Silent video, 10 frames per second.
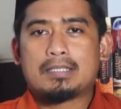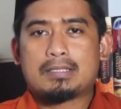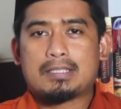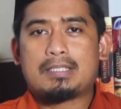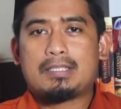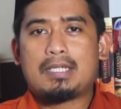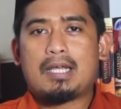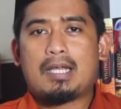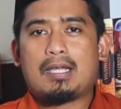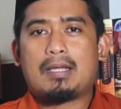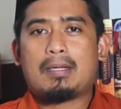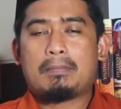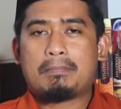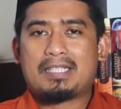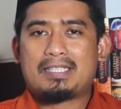sejak
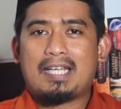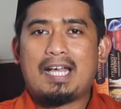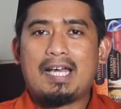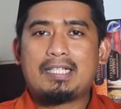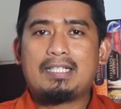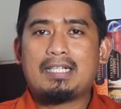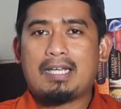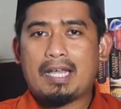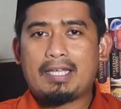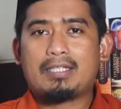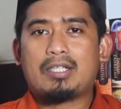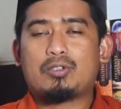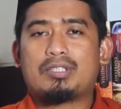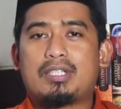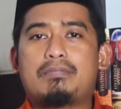matahari naik
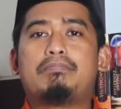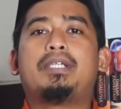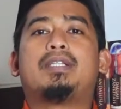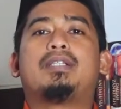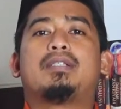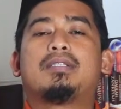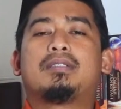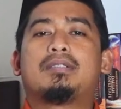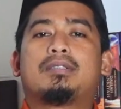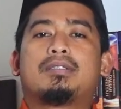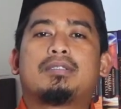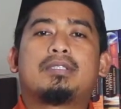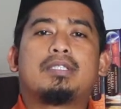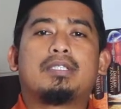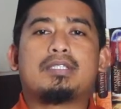atau terbit
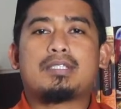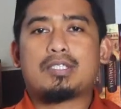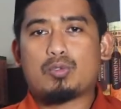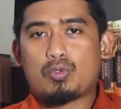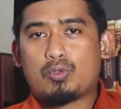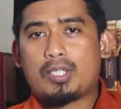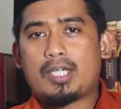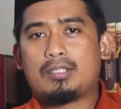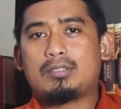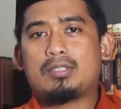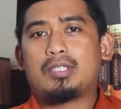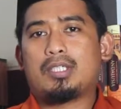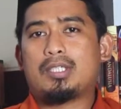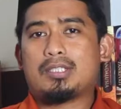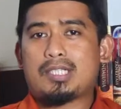seukuran
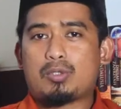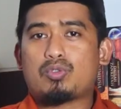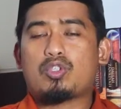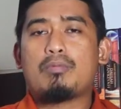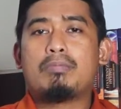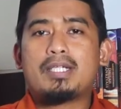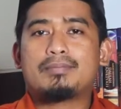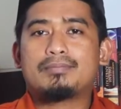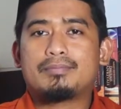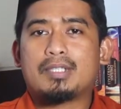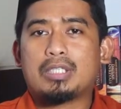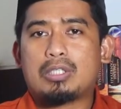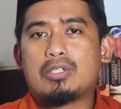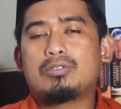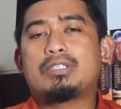uh, satu tombak
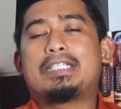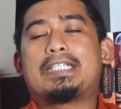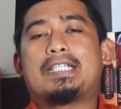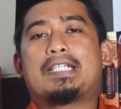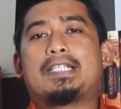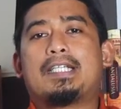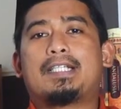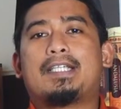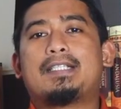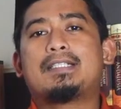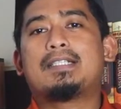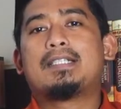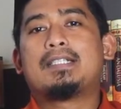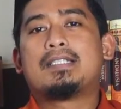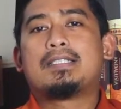atau dikira-kirakan
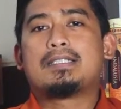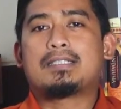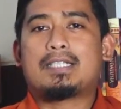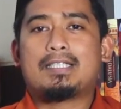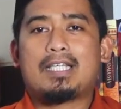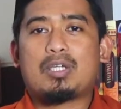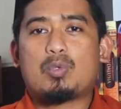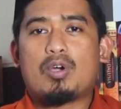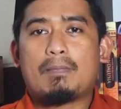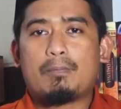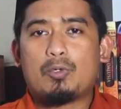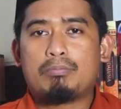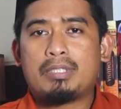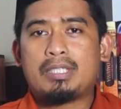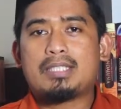sekitar 20
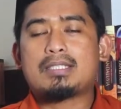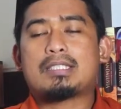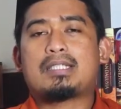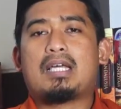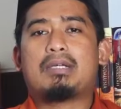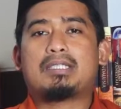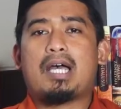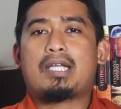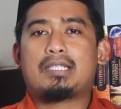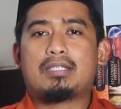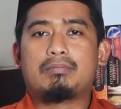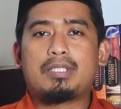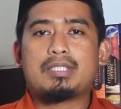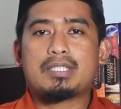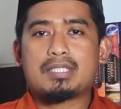menit setelah matahari
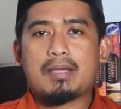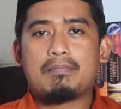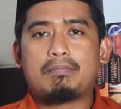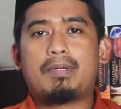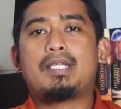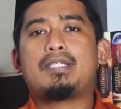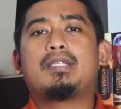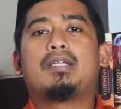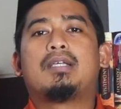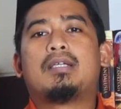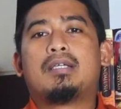terbit sampai